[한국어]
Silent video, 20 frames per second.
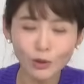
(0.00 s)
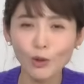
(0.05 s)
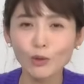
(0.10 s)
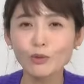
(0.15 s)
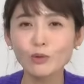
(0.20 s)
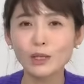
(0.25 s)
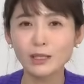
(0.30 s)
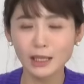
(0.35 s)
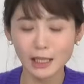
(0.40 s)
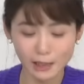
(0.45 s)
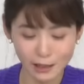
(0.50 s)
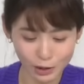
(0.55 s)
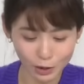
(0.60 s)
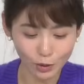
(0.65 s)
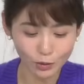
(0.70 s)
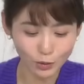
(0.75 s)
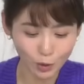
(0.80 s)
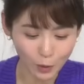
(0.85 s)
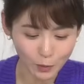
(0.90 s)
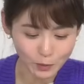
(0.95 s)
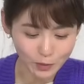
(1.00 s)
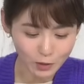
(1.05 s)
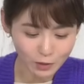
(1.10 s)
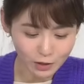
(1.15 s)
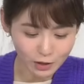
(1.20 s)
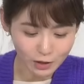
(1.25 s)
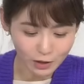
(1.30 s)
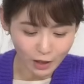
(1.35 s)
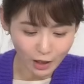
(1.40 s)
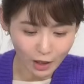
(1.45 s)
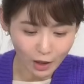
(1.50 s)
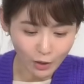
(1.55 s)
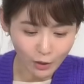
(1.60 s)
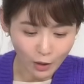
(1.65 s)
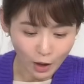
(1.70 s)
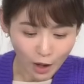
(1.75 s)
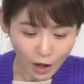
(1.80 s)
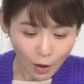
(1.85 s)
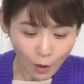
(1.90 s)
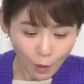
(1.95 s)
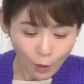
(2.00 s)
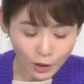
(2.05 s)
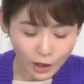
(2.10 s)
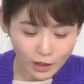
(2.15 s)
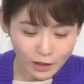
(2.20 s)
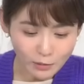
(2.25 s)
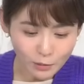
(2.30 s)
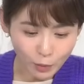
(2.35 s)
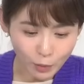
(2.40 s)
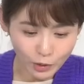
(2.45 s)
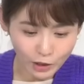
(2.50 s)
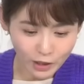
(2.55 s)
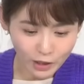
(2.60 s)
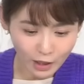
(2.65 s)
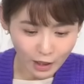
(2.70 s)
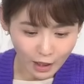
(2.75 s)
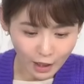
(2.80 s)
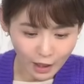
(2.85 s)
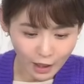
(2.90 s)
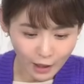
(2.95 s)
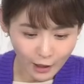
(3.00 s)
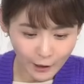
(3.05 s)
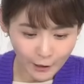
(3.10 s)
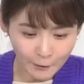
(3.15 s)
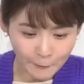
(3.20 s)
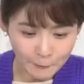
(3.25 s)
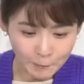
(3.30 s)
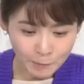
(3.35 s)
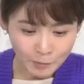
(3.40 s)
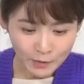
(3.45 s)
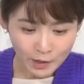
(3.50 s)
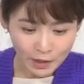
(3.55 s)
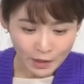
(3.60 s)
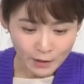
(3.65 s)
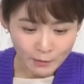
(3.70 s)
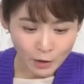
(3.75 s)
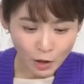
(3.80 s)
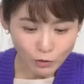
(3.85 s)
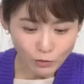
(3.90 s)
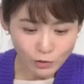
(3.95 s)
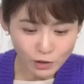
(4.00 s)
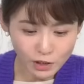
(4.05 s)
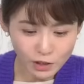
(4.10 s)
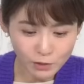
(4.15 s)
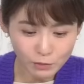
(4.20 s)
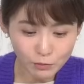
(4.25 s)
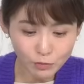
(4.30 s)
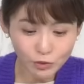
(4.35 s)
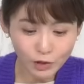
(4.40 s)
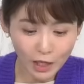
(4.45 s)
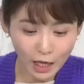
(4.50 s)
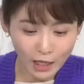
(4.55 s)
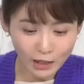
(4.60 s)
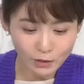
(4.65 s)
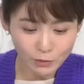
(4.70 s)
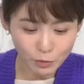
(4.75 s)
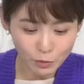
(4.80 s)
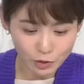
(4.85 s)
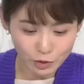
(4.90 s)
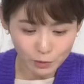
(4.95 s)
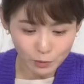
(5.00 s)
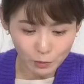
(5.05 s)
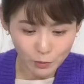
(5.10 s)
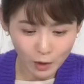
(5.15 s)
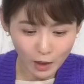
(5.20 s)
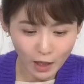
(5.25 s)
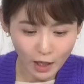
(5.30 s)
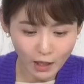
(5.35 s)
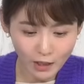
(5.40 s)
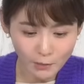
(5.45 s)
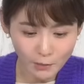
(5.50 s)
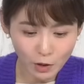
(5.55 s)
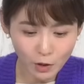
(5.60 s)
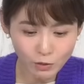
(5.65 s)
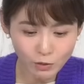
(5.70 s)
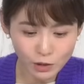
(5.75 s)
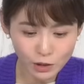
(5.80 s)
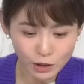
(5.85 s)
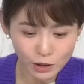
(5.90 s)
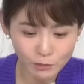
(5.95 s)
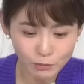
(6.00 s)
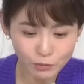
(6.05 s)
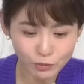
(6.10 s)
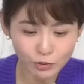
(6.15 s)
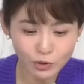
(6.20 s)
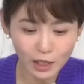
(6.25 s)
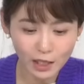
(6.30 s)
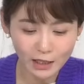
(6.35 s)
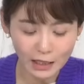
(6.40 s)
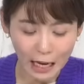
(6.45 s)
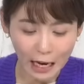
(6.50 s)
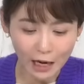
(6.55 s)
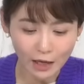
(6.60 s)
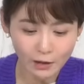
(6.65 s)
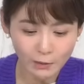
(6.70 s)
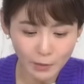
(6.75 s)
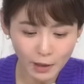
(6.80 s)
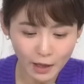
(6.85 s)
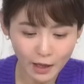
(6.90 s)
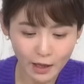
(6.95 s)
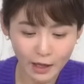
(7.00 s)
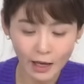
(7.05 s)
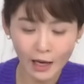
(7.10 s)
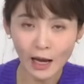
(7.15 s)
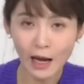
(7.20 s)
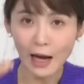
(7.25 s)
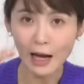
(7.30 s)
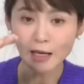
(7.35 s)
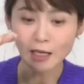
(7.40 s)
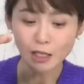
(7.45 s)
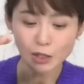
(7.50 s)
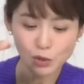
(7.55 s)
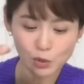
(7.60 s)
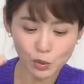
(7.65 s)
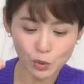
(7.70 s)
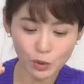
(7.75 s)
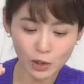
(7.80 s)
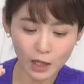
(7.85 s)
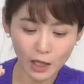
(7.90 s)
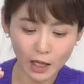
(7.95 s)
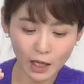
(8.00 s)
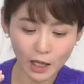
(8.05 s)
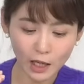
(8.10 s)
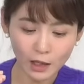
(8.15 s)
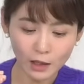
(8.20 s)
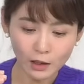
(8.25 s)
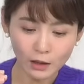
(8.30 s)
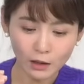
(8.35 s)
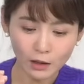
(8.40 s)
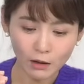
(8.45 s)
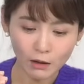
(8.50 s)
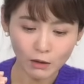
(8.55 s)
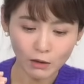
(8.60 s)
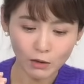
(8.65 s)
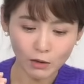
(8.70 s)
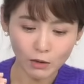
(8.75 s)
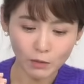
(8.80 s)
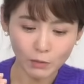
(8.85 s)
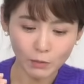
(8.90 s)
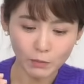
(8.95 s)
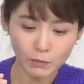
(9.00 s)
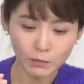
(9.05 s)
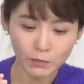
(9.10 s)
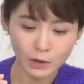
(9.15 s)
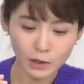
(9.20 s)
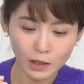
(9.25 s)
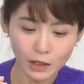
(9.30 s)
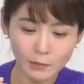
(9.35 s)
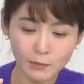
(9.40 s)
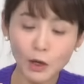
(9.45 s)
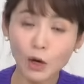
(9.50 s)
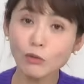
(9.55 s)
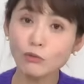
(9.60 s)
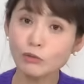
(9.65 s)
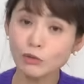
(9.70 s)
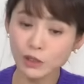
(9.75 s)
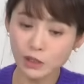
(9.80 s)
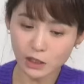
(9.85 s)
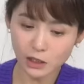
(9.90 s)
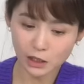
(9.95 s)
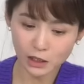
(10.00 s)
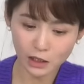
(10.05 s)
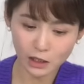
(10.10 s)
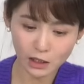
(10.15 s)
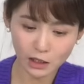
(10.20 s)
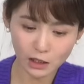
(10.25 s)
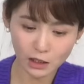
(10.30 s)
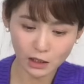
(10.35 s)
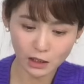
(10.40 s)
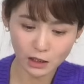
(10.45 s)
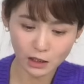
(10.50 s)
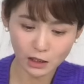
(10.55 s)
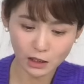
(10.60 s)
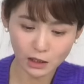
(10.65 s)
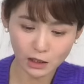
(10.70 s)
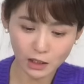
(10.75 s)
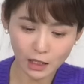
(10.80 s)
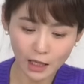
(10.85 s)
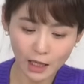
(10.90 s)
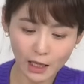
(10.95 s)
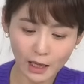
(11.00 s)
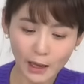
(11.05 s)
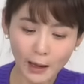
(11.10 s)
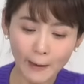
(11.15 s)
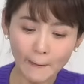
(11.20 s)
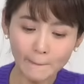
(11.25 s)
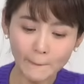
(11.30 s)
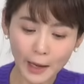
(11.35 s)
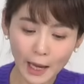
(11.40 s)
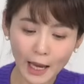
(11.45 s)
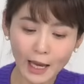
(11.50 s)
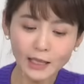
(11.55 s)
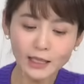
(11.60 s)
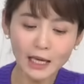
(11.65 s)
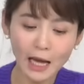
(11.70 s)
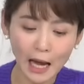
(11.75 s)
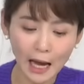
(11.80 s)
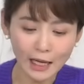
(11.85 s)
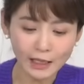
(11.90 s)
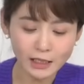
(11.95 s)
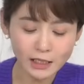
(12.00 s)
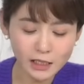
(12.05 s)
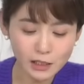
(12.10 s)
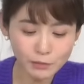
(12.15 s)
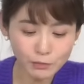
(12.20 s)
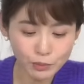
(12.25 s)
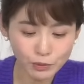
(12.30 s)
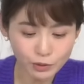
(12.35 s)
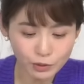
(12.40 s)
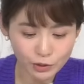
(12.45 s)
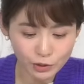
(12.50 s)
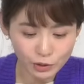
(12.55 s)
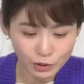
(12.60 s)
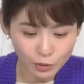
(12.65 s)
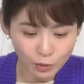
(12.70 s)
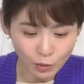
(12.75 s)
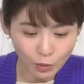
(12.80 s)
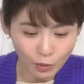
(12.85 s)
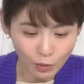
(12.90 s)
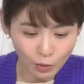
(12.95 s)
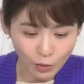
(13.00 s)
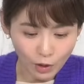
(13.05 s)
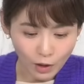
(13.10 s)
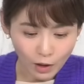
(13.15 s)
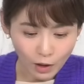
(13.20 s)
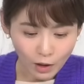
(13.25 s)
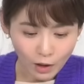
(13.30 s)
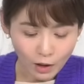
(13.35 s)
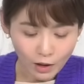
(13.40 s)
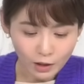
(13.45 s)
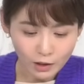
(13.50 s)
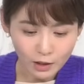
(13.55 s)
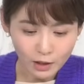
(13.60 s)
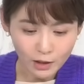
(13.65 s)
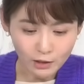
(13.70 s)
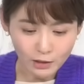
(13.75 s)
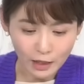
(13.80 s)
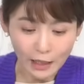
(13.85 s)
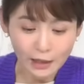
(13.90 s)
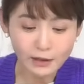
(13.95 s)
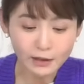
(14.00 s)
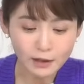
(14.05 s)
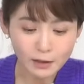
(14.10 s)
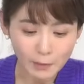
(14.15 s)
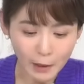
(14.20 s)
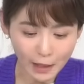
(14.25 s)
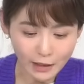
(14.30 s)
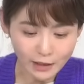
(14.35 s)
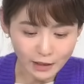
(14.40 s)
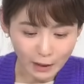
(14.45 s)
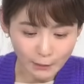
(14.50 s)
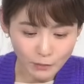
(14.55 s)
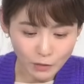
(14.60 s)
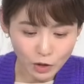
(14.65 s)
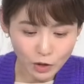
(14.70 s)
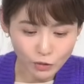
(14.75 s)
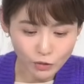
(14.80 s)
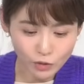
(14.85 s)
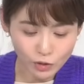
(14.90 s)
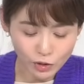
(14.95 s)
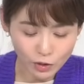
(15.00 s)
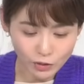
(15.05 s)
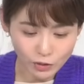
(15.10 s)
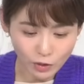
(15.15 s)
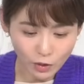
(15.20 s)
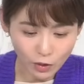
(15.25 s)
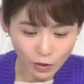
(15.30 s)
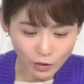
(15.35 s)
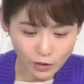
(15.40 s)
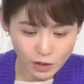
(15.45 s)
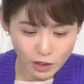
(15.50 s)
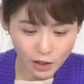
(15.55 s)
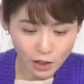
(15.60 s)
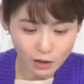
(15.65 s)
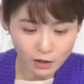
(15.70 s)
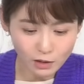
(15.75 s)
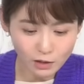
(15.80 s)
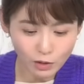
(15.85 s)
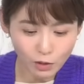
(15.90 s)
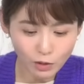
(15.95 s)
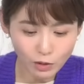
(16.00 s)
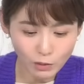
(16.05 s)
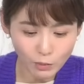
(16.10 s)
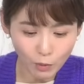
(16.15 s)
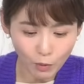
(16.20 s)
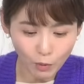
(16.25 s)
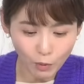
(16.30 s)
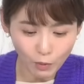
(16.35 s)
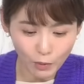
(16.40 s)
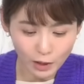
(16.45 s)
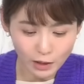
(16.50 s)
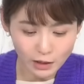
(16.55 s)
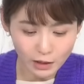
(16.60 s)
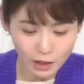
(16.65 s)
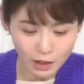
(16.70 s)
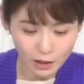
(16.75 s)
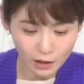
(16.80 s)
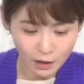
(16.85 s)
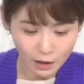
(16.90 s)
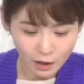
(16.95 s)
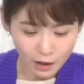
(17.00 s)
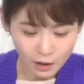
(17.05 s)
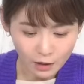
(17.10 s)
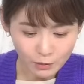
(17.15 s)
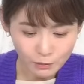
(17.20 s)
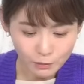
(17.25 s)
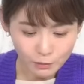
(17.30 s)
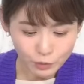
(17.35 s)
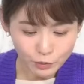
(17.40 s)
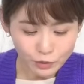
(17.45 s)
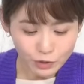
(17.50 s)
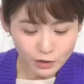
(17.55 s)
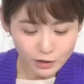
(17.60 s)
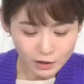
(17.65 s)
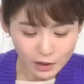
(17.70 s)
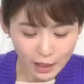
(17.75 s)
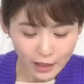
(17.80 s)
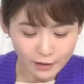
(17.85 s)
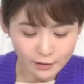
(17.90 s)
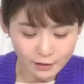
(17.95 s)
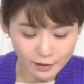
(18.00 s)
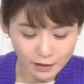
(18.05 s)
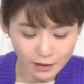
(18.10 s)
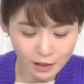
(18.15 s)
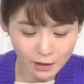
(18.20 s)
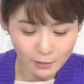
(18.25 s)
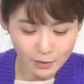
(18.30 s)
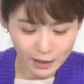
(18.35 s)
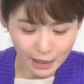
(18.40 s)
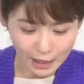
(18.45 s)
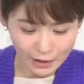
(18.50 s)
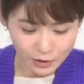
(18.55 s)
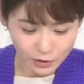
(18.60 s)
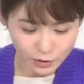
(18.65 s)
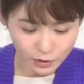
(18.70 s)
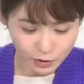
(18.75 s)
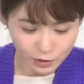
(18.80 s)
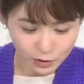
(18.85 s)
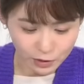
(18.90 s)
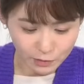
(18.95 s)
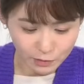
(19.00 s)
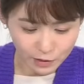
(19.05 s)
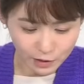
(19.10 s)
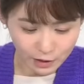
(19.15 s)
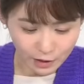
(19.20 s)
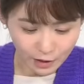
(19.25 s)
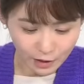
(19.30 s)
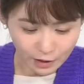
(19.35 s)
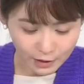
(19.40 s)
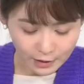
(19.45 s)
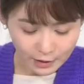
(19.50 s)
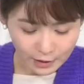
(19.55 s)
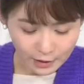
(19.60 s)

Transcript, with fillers: 여유가 사실 저는 없었는데요. 올해는 보니까 임영웅 씨 무대하는 모습과 임영웅 씨 무대 다음에 아래쪽에 어, 임영웅 씨의 팬이 아니신 분들도 이렇게 댓글을 많이 남겨주셔서 제가 그거를 보고 굉장히 뿌듯한 느낌을 가졌었습니다.